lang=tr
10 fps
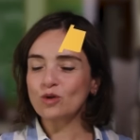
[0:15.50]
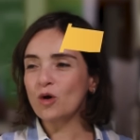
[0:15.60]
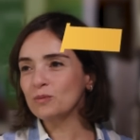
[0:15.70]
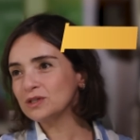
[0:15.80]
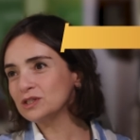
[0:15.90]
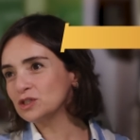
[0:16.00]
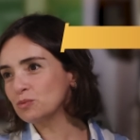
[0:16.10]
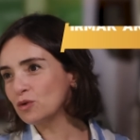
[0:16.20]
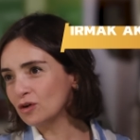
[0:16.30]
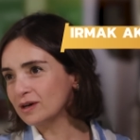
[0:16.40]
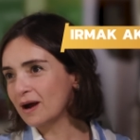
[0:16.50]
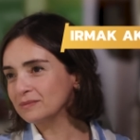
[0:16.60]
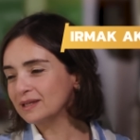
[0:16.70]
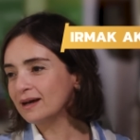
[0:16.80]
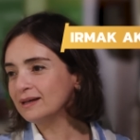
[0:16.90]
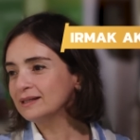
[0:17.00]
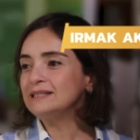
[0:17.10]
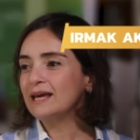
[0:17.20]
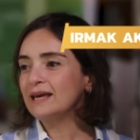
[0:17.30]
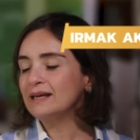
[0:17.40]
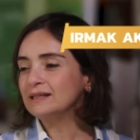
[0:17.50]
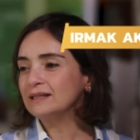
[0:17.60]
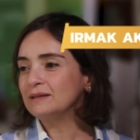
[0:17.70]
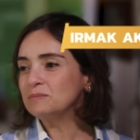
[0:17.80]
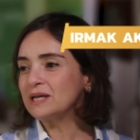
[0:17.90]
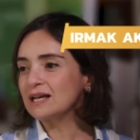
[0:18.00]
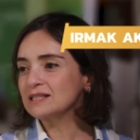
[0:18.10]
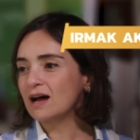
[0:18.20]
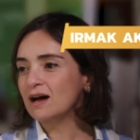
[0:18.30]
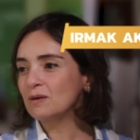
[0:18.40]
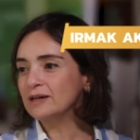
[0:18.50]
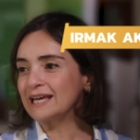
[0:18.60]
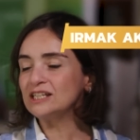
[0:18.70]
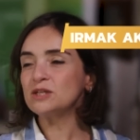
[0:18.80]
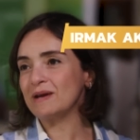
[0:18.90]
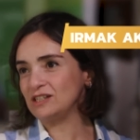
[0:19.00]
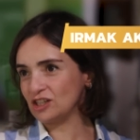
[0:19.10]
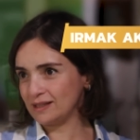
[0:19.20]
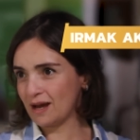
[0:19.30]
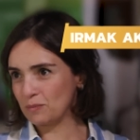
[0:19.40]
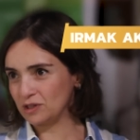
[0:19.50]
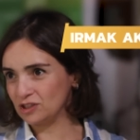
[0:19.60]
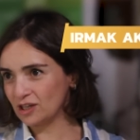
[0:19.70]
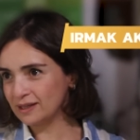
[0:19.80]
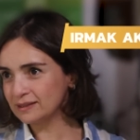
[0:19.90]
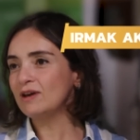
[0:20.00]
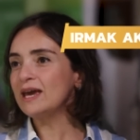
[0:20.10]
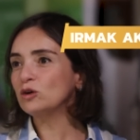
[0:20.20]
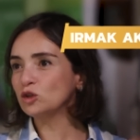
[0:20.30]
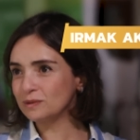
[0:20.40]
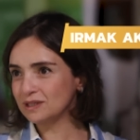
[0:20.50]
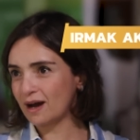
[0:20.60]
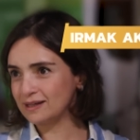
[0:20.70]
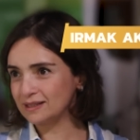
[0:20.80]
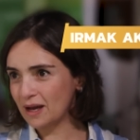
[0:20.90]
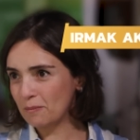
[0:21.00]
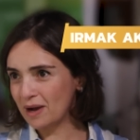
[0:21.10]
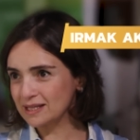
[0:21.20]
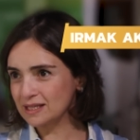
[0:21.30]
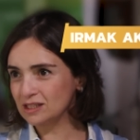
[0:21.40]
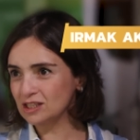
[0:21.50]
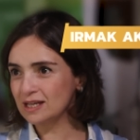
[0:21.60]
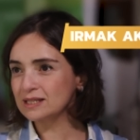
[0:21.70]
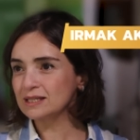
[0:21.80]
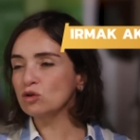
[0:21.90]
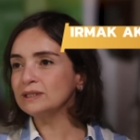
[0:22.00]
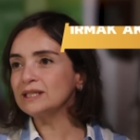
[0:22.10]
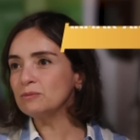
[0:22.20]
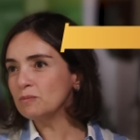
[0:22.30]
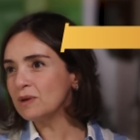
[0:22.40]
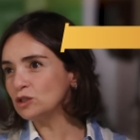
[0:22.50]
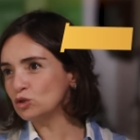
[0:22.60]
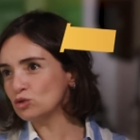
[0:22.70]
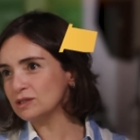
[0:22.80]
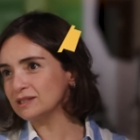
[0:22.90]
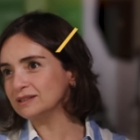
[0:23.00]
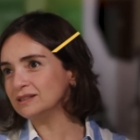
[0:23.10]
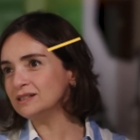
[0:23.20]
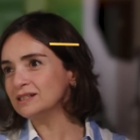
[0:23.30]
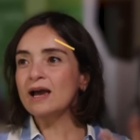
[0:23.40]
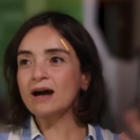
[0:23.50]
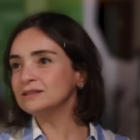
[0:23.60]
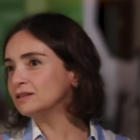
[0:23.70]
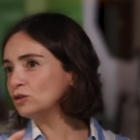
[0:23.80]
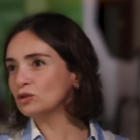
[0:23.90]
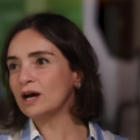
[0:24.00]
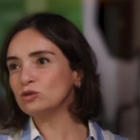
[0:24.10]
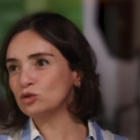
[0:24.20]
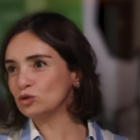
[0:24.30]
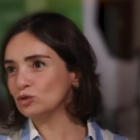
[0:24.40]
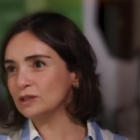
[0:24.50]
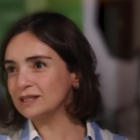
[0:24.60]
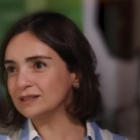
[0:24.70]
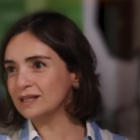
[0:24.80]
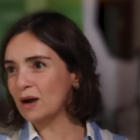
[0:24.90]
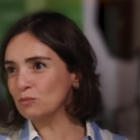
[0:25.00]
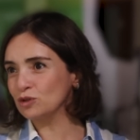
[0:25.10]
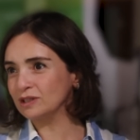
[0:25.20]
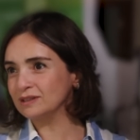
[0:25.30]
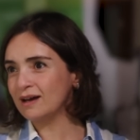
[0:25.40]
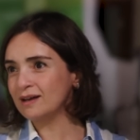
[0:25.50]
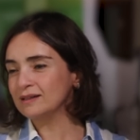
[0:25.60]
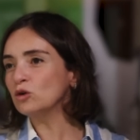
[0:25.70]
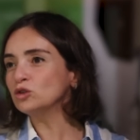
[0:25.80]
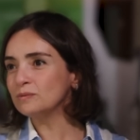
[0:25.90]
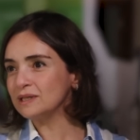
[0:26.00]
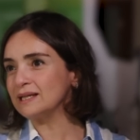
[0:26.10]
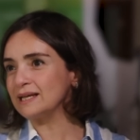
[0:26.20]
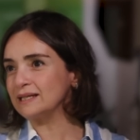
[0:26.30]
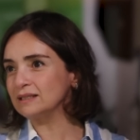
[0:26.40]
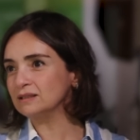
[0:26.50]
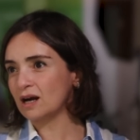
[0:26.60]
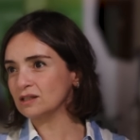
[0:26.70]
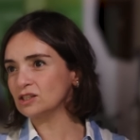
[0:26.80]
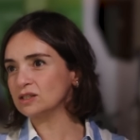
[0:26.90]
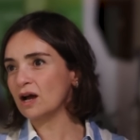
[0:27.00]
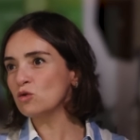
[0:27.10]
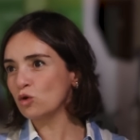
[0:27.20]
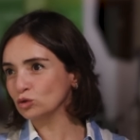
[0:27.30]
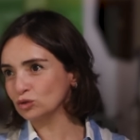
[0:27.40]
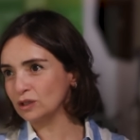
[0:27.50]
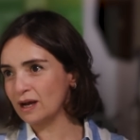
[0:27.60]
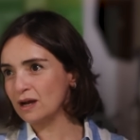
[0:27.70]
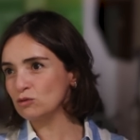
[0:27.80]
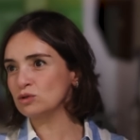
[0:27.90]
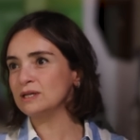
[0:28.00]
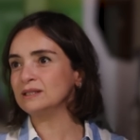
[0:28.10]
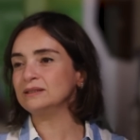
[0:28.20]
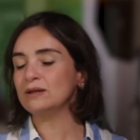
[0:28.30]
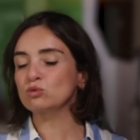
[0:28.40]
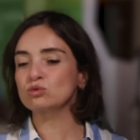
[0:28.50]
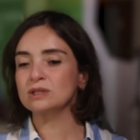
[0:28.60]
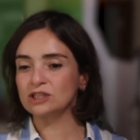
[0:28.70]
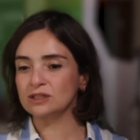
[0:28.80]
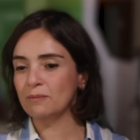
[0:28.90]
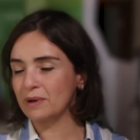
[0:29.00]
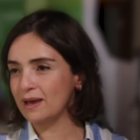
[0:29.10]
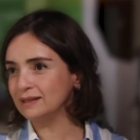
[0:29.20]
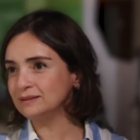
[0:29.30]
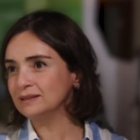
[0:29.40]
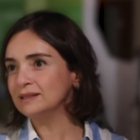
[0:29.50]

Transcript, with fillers: 11. programda yine e, biraz daha geniş pencereden bakacağız ve ekonomi tarihinden bahsedeceğiz. Son 2500 yıldır antik Yunan düşünürlerinden bu yana ekonomi ile ilgili tartışılan konulara, üzerinde uzlaşılamayan